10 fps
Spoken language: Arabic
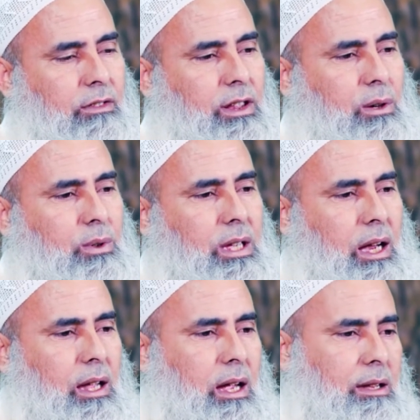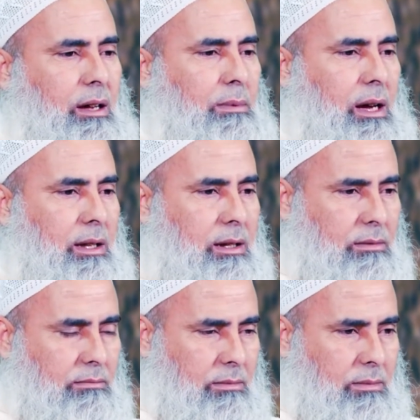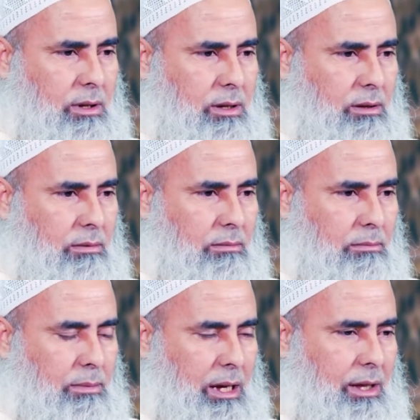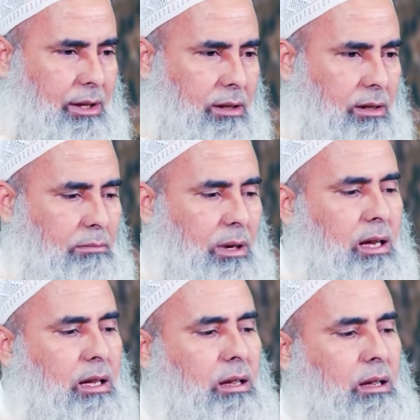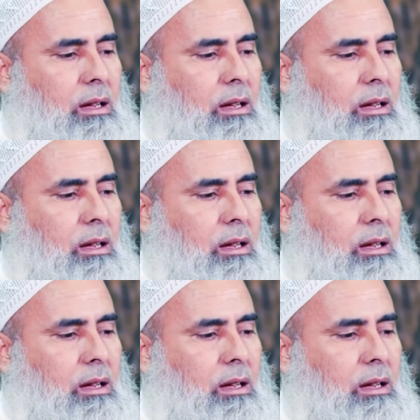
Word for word: فالله تعالى أنعم عليهم بهذه النعمة